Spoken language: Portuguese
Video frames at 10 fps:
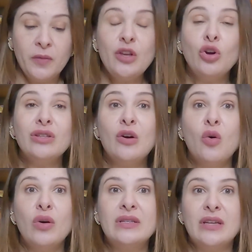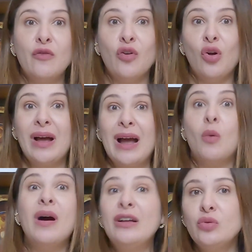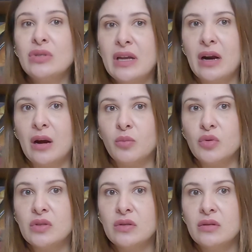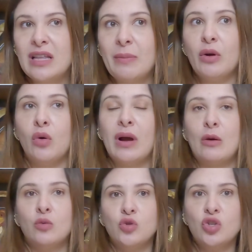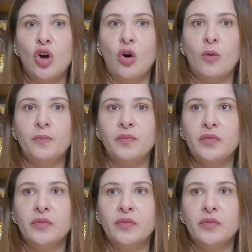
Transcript: E outra coisa, eu vou colocar quantos grampos? Dá para colocar um só?